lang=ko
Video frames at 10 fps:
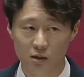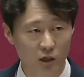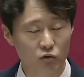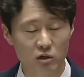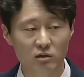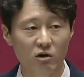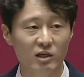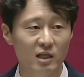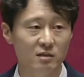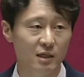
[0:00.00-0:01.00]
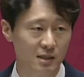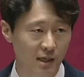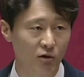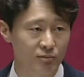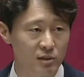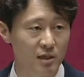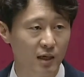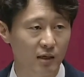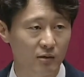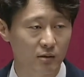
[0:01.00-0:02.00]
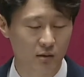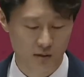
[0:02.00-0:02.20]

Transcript: 그래도 선거 이기는데 지장 없으니까요.